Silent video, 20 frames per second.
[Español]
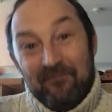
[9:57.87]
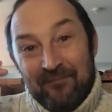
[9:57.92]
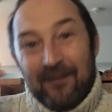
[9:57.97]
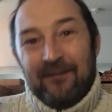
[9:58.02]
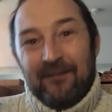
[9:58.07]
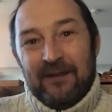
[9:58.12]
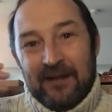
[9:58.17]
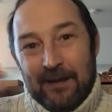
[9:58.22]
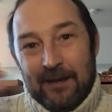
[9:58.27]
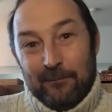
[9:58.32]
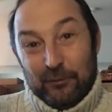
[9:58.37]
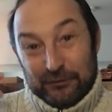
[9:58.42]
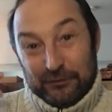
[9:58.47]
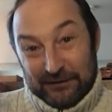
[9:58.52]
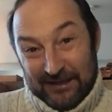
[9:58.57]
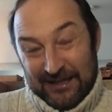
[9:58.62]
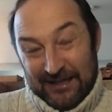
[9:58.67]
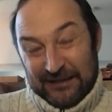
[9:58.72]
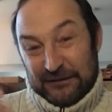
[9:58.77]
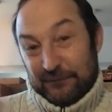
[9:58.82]
digamos,
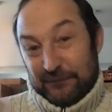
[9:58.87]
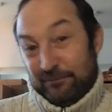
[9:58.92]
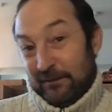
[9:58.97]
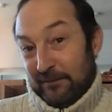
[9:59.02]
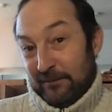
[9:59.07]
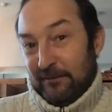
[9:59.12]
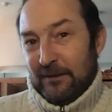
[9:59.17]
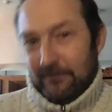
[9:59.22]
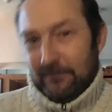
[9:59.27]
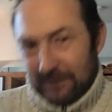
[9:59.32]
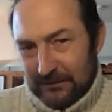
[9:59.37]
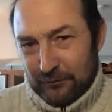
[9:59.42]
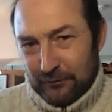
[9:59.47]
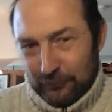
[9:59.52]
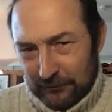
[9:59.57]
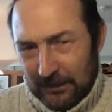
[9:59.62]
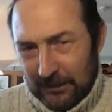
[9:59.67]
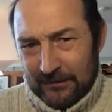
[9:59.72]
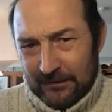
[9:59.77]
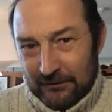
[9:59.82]
exprimir más tu
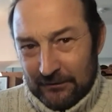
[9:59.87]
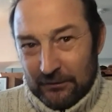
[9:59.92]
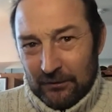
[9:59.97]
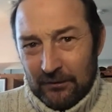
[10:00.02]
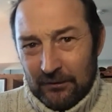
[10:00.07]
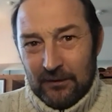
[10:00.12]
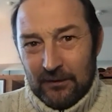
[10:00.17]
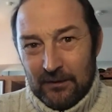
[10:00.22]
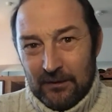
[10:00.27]
talento,